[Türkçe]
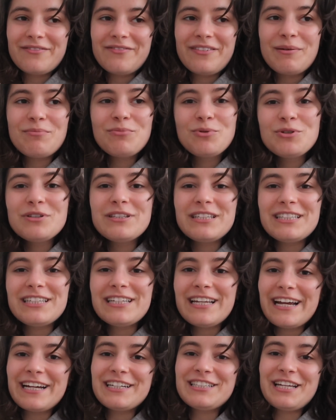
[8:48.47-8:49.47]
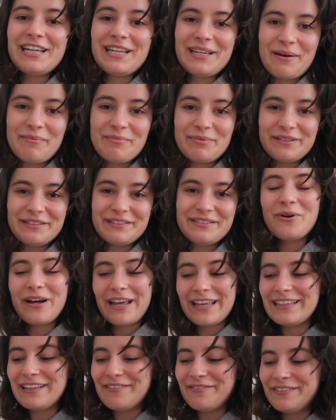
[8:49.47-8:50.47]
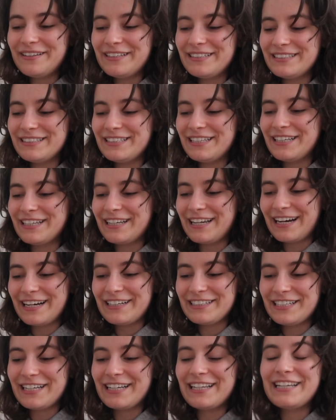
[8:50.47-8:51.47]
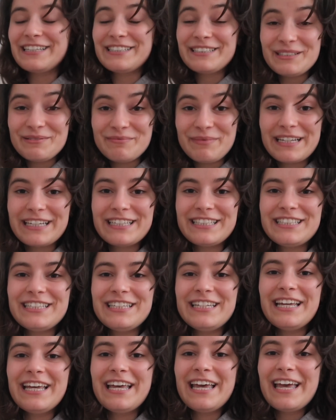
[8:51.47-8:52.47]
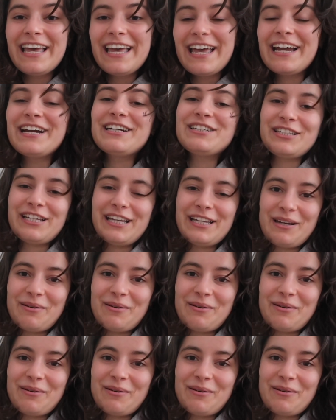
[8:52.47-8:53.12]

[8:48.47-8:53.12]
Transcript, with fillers: Ve bunun için her şeyi yapın. O hedefinizi gerçekleştirmek için her şey